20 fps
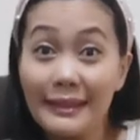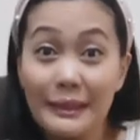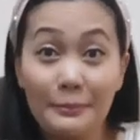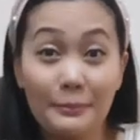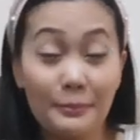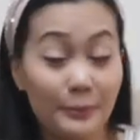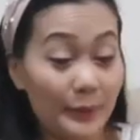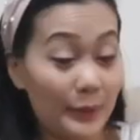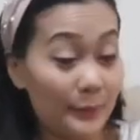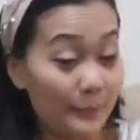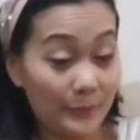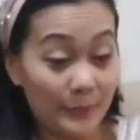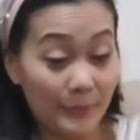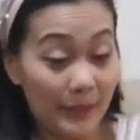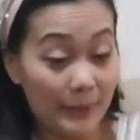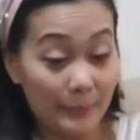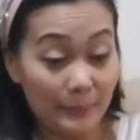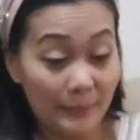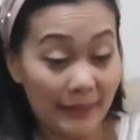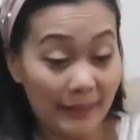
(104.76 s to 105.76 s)
ibu-ibu
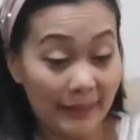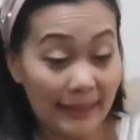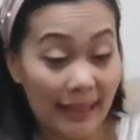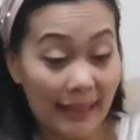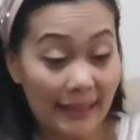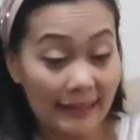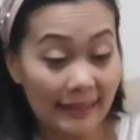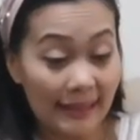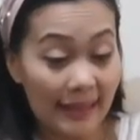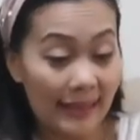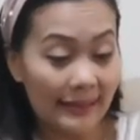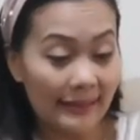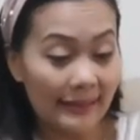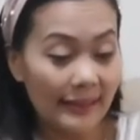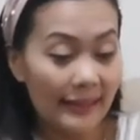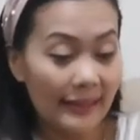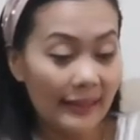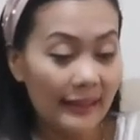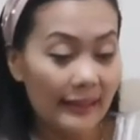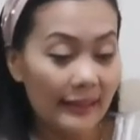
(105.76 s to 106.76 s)
yang bertanya
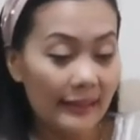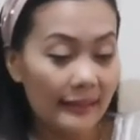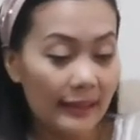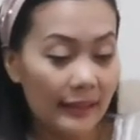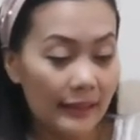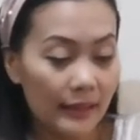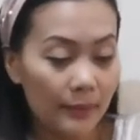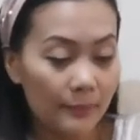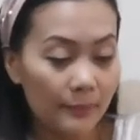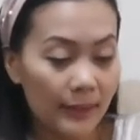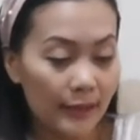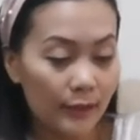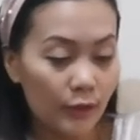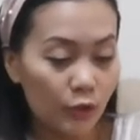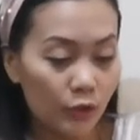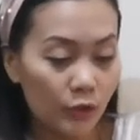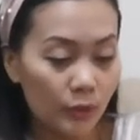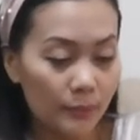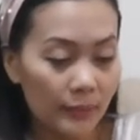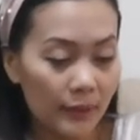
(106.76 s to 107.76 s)
dan
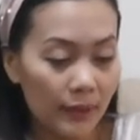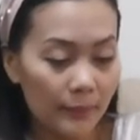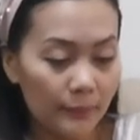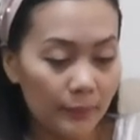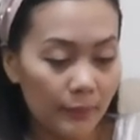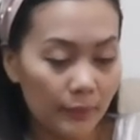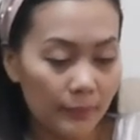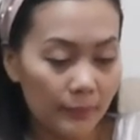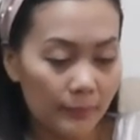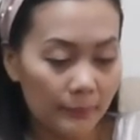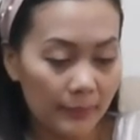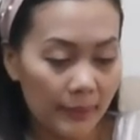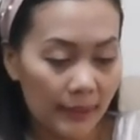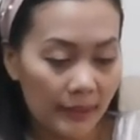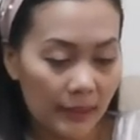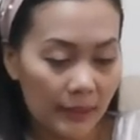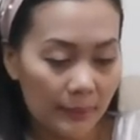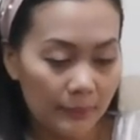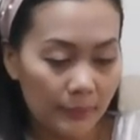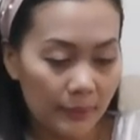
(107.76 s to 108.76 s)
694
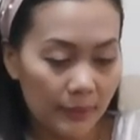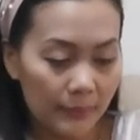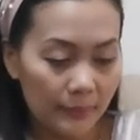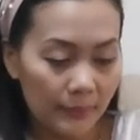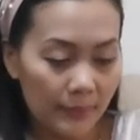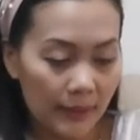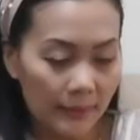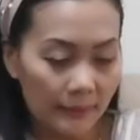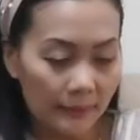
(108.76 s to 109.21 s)
ibu-ibu yang